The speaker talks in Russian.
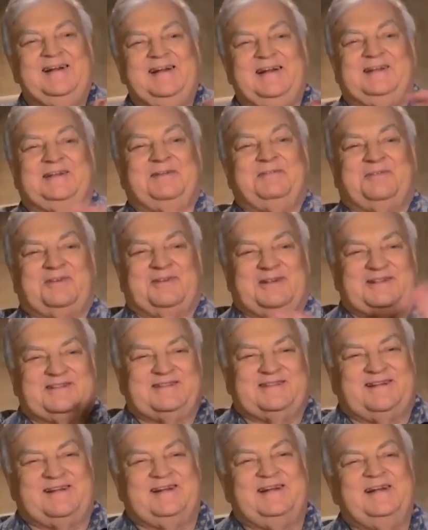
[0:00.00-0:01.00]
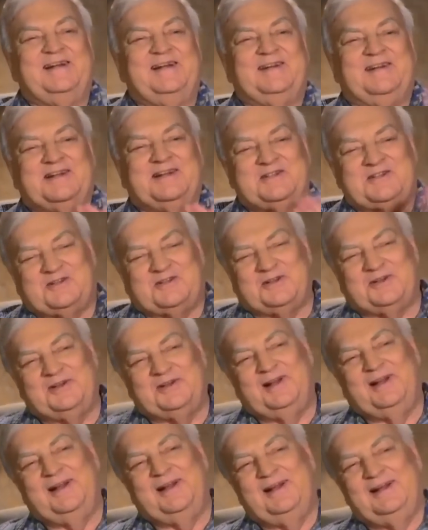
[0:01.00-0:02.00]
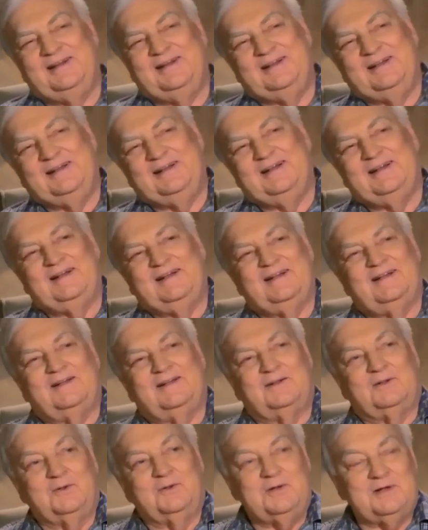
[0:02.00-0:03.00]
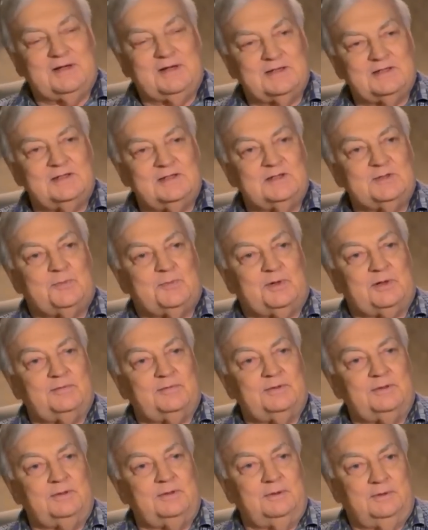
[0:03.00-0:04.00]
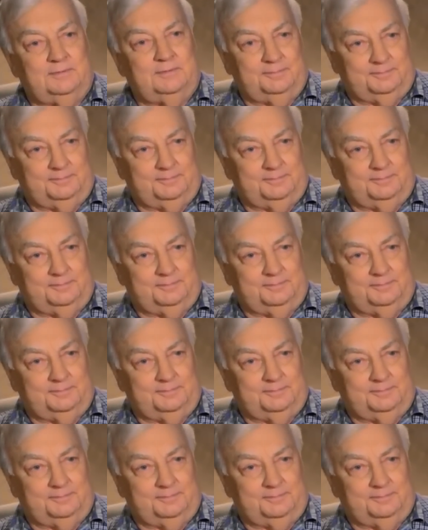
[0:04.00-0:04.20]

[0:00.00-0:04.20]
Это просто, значит, он... Но оказалось правда.